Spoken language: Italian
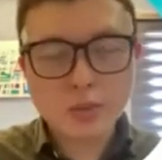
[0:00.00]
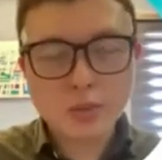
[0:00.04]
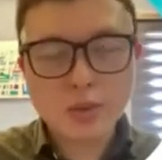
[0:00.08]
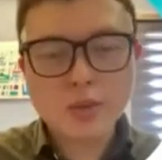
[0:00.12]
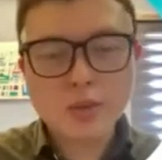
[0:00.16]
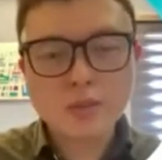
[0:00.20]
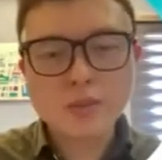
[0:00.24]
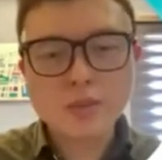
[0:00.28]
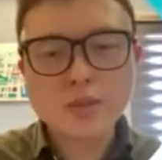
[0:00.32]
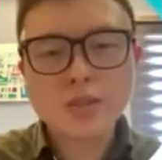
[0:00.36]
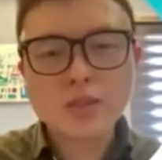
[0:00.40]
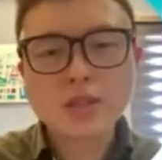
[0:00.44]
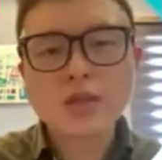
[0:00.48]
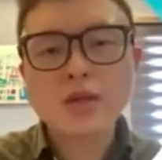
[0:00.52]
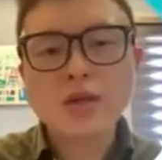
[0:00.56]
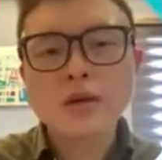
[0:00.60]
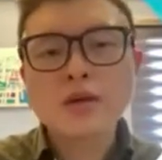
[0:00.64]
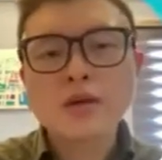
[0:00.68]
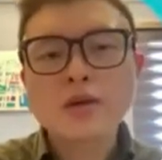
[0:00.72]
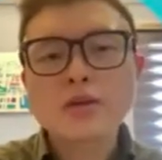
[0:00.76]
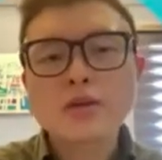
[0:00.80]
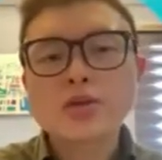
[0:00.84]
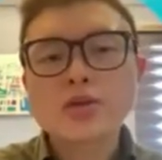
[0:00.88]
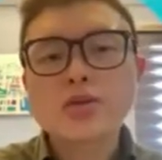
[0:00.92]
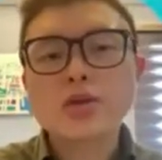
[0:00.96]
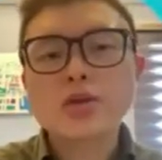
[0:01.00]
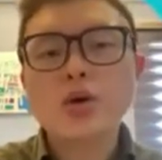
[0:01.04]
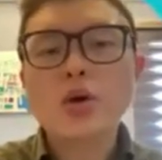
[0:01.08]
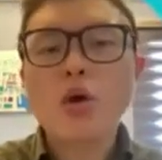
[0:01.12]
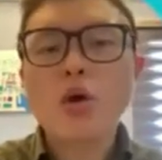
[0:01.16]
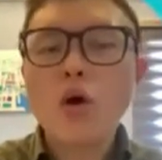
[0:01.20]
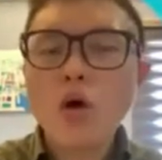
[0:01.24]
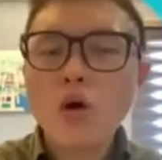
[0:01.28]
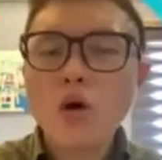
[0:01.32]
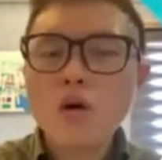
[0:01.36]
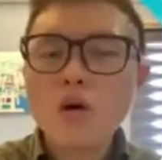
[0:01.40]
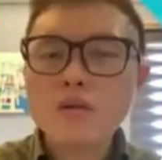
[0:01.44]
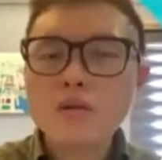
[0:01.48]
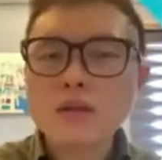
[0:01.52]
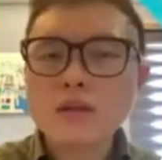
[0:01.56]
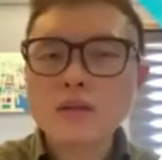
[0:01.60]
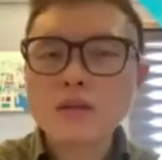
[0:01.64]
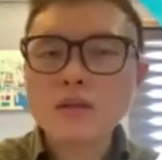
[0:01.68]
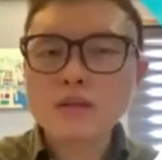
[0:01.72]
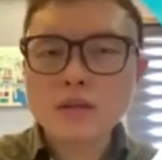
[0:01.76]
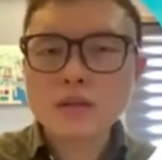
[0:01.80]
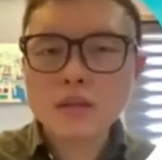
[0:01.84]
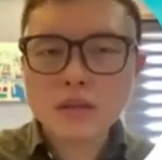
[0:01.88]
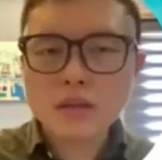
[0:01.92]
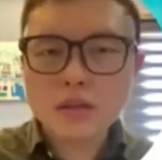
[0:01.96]
problemi eh, alla
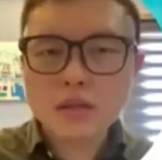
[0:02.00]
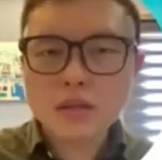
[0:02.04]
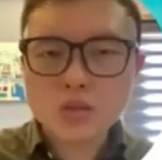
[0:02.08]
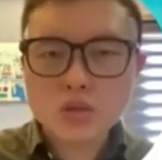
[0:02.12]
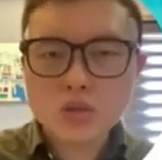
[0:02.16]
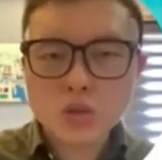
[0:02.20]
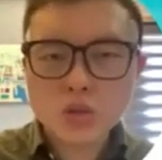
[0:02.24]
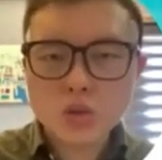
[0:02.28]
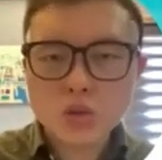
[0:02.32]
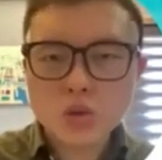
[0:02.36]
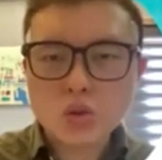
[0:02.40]
respirazione,